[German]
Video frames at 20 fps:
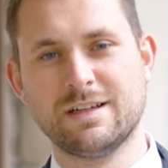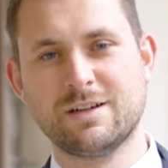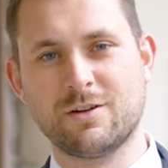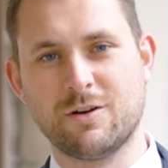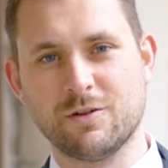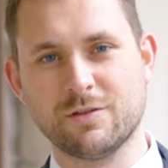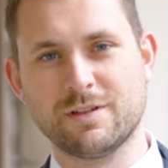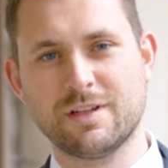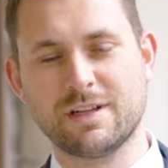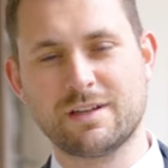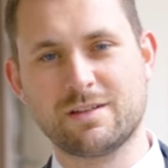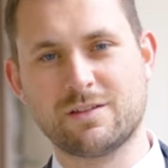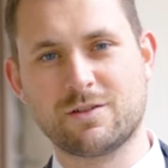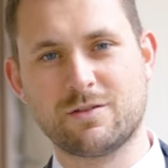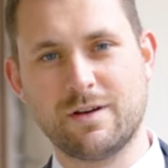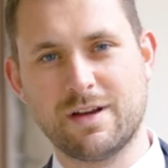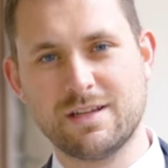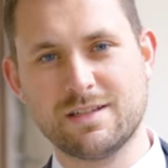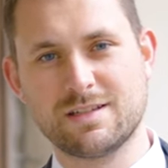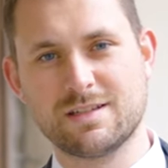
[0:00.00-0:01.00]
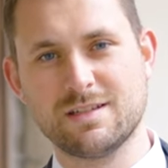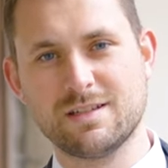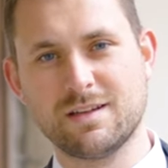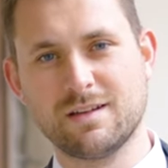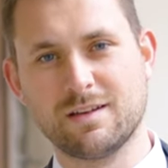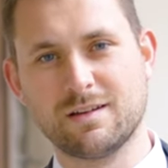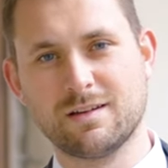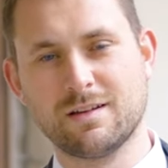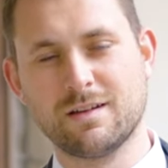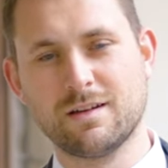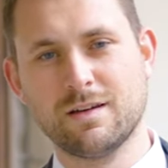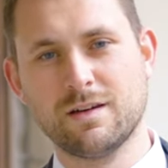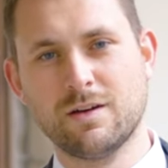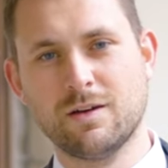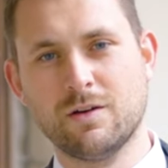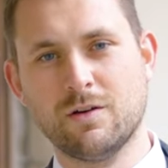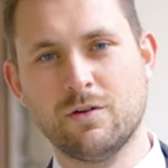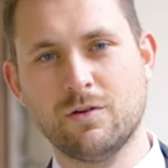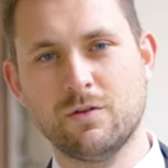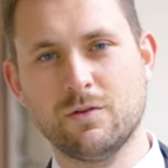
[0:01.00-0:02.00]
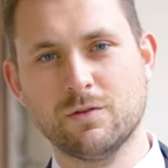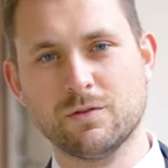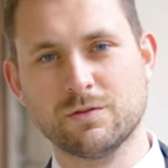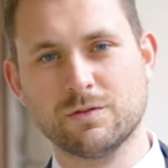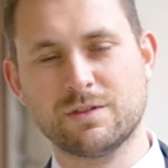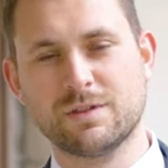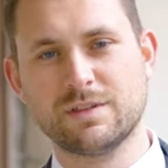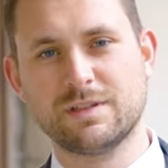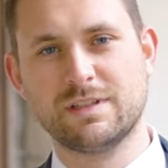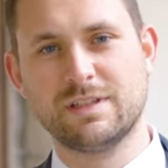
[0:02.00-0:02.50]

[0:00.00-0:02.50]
Contact Tracing und